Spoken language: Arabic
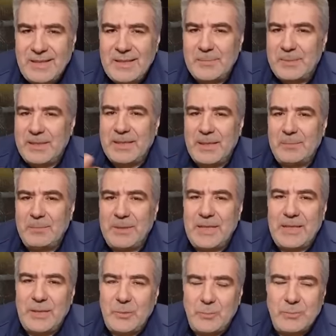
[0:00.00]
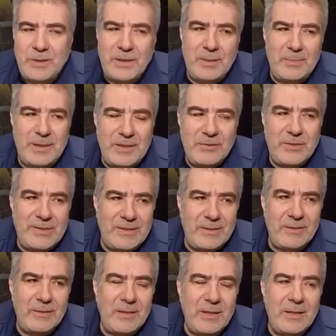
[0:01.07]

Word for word: أكبر كمية له من قبل الجسد